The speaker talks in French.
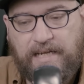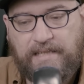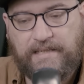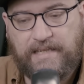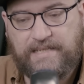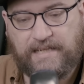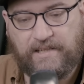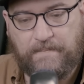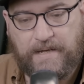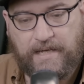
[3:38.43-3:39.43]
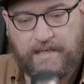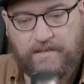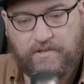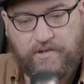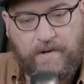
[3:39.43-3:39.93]
est exactement
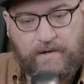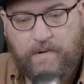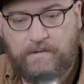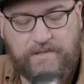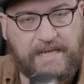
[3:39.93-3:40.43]
ce à quoi on